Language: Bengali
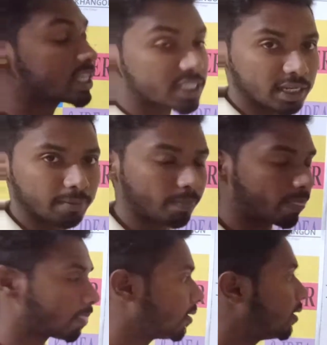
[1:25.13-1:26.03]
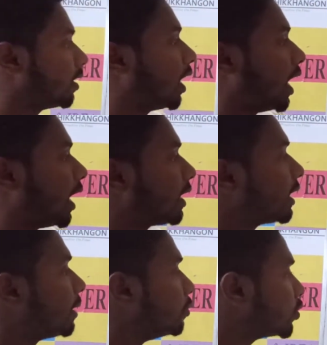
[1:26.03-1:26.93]
এক্সআই আর
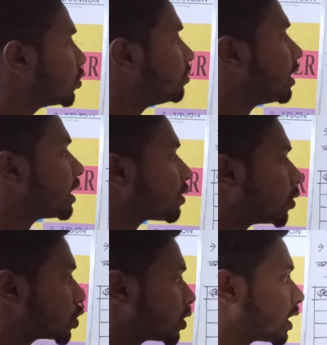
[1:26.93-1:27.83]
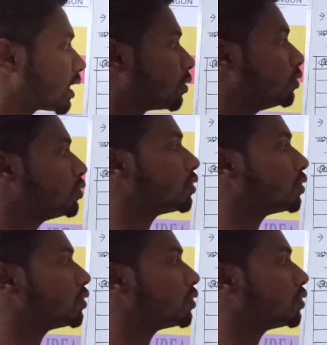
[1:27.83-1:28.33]
এই মধ্যমান আর গণসংখ্যাকে গুণ